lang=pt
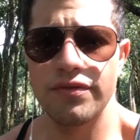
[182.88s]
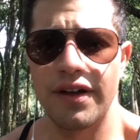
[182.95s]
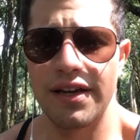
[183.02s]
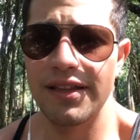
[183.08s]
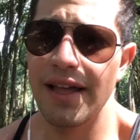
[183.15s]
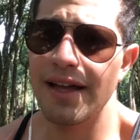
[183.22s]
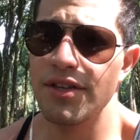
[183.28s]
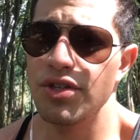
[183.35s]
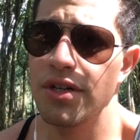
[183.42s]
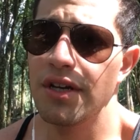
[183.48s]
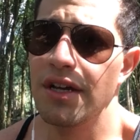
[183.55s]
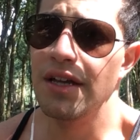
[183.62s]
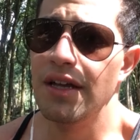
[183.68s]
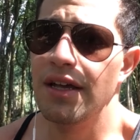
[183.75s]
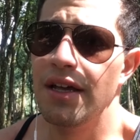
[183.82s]
de validade
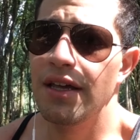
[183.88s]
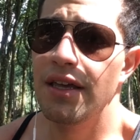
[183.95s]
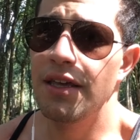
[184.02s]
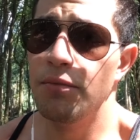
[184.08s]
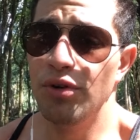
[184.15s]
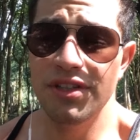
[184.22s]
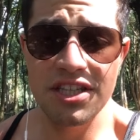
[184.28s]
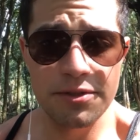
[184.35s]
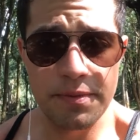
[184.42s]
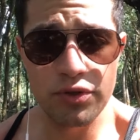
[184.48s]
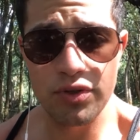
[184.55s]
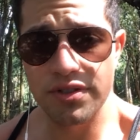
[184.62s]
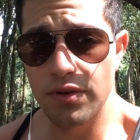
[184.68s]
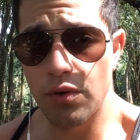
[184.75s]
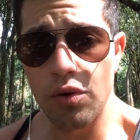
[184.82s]
e muitas
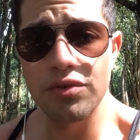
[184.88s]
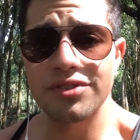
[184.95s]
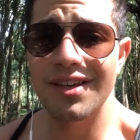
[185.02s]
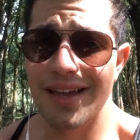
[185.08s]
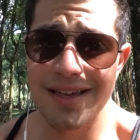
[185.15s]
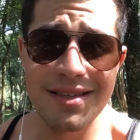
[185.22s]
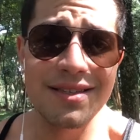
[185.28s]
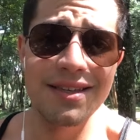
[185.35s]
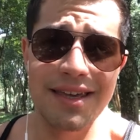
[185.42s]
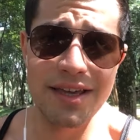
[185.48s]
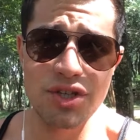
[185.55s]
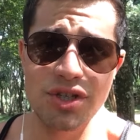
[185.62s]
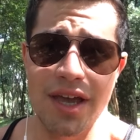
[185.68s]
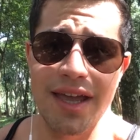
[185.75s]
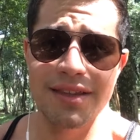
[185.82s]
pessoas não conseguem seguir
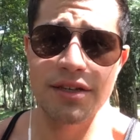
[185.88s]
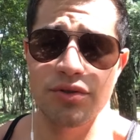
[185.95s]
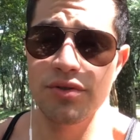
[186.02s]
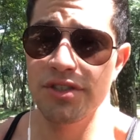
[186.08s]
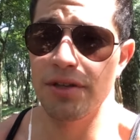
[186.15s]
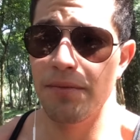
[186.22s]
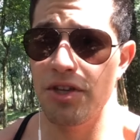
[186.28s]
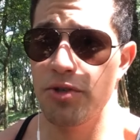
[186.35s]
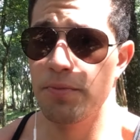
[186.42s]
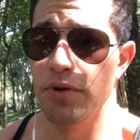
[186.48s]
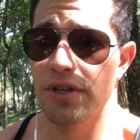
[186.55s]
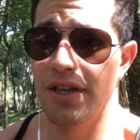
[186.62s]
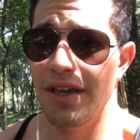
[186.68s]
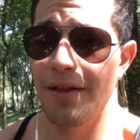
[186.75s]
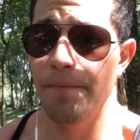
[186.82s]
a dieta justamente
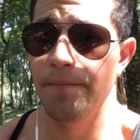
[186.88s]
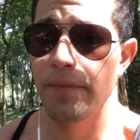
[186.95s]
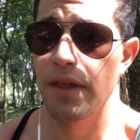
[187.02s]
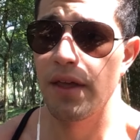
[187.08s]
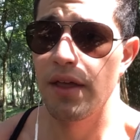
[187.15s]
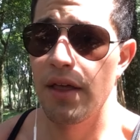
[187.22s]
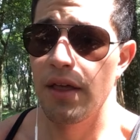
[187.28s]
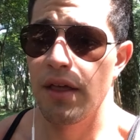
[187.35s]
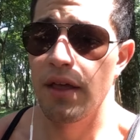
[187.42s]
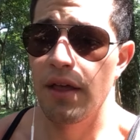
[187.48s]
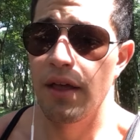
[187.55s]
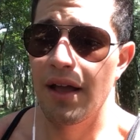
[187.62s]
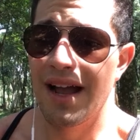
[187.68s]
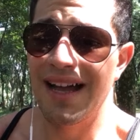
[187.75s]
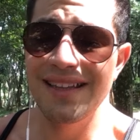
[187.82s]
porque
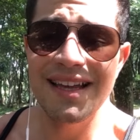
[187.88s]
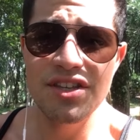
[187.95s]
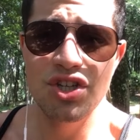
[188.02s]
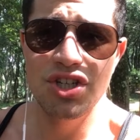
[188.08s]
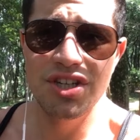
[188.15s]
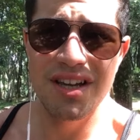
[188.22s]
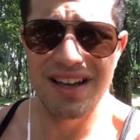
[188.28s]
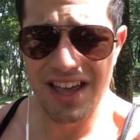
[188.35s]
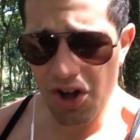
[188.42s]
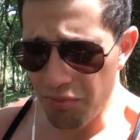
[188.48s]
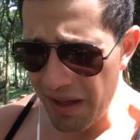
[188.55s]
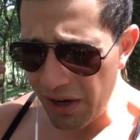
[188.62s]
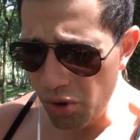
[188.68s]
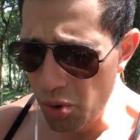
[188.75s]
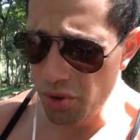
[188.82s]
cada dia é
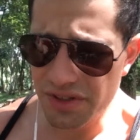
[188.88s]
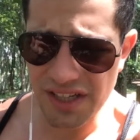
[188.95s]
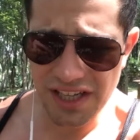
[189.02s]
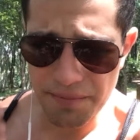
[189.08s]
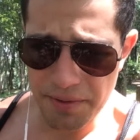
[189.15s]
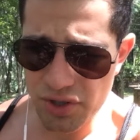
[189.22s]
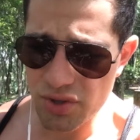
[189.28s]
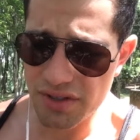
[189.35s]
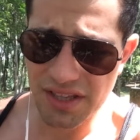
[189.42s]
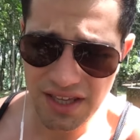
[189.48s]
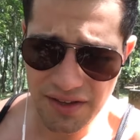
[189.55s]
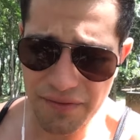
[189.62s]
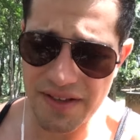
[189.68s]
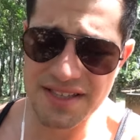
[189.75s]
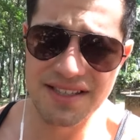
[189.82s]
uma luta que a pessoa tem
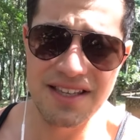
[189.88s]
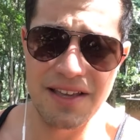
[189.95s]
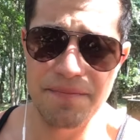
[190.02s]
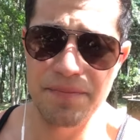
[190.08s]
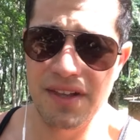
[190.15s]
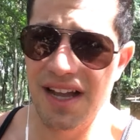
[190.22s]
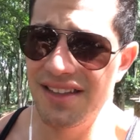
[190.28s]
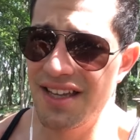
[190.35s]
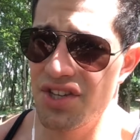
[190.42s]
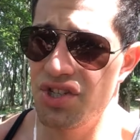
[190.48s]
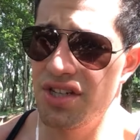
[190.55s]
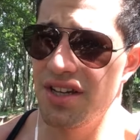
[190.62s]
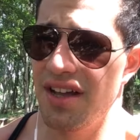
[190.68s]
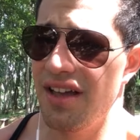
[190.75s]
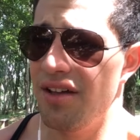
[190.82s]
que fazer. Cada
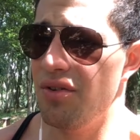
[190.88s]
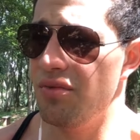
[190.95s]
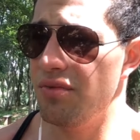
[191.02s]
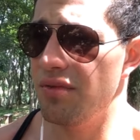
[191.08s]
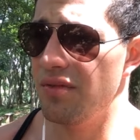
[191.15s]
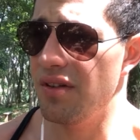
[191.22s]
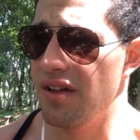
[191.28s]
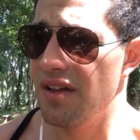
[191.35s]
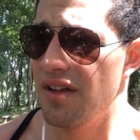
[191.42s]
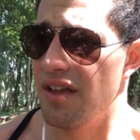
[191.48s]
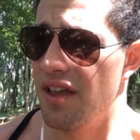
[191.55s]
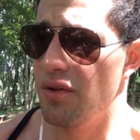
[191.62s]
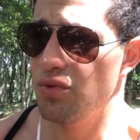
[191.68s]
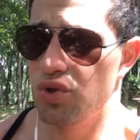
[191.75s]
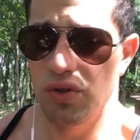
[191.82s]
dia é um,
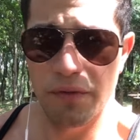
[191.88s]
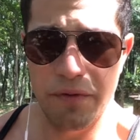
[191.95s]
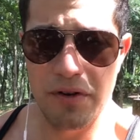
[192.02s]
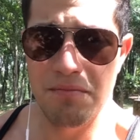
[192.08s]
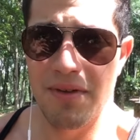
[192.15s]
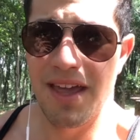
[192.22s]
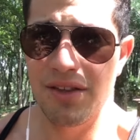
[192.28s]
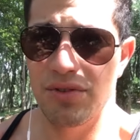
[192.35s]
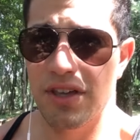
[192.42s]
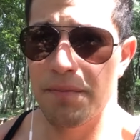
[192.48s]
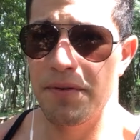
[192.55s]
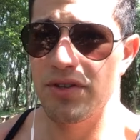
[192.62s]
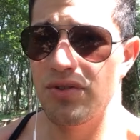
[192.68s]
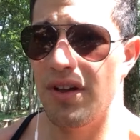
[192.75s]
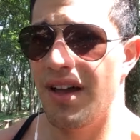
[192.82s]
é um sofrimento que a
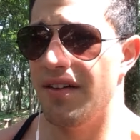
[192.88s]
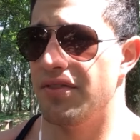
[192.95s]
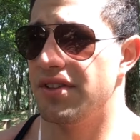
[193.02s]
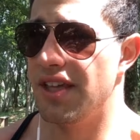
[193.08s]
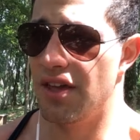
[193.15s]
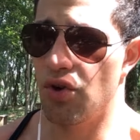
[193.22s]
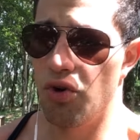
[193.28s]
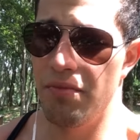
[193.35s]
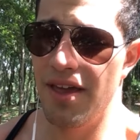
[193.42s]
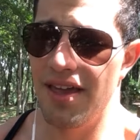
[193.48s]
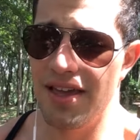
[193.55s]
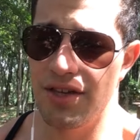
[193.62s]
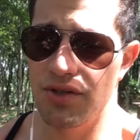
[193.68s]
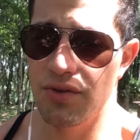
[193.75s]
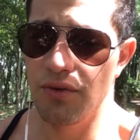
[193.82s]
pessoa, ah, vou ter que comer
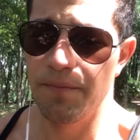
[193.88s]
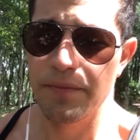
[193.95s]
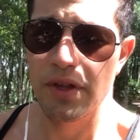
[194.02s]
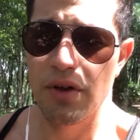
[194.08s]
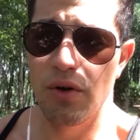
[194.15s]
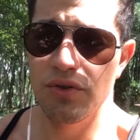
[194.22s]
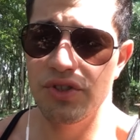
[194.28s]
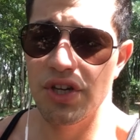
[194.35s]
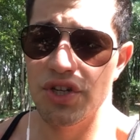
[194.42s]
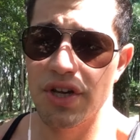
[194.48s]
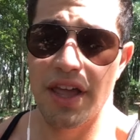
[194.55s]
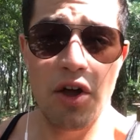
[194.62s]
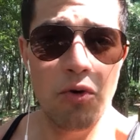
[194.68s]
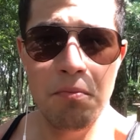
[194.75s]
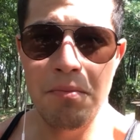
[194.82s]
isso. Ou
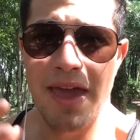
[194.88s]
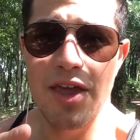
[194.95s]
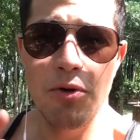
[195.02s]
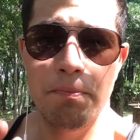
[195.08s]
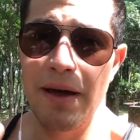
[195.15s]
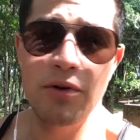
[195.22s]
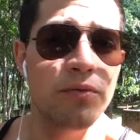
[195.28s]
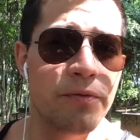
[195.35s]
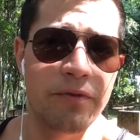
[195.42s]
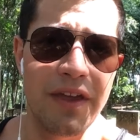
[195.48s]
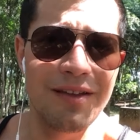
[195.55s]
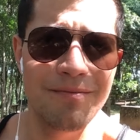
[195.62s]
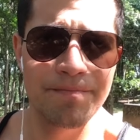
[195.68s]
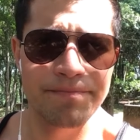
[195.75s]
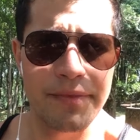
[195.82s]
seja, é um meio para um
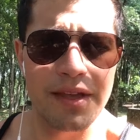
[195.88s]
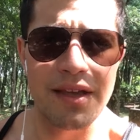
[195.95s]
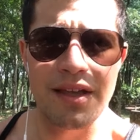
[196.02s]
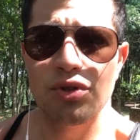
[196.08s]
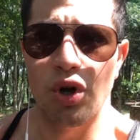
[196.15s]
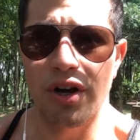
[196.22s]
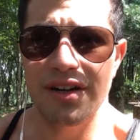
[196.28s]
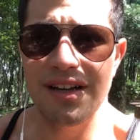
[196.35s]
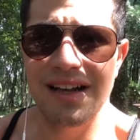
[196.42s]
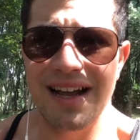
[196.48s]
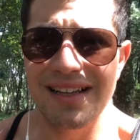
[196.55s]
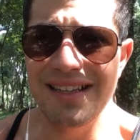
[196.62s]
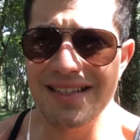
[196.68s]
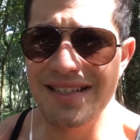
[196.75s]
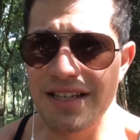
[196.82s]
fim. Torna
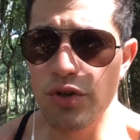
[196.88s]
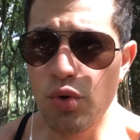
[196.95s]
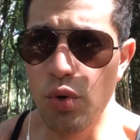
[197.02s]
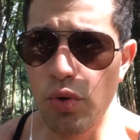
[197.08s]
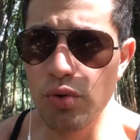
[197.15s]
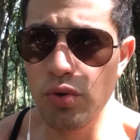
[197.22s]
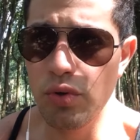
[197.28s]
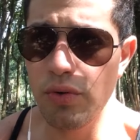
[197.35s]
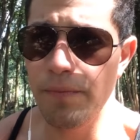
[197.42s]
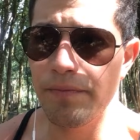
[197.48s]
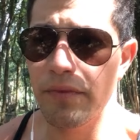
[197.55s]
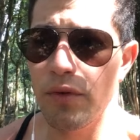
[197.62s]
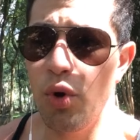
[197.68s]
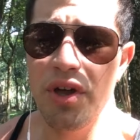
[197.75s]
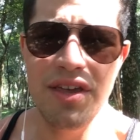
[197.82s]
cada segundo
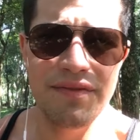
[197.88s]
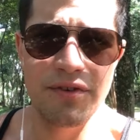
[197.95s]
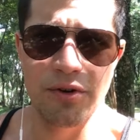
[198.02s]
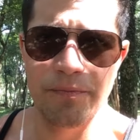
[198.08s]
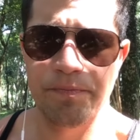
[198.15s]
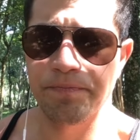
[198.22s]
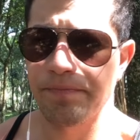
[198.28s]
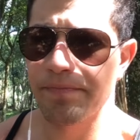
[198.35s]
horrível.